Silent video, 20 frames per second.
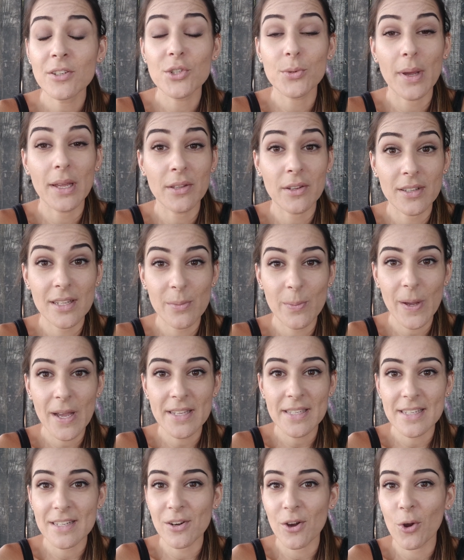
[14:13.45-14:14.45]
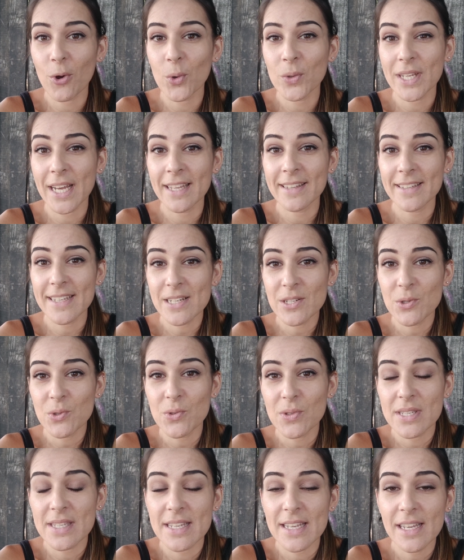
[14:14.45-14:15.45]
Je m'attendais pas à ce qu'il rencontre un tel
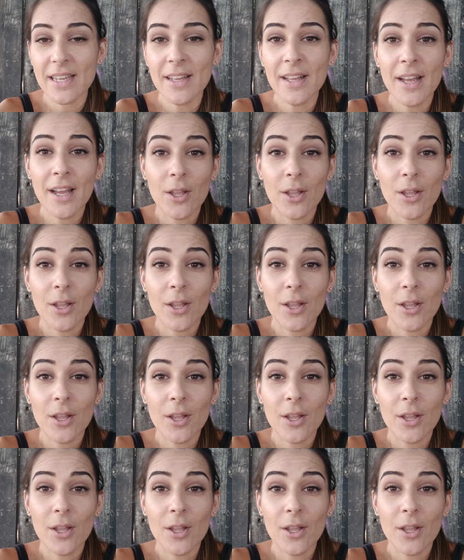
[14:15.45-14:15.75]
succès.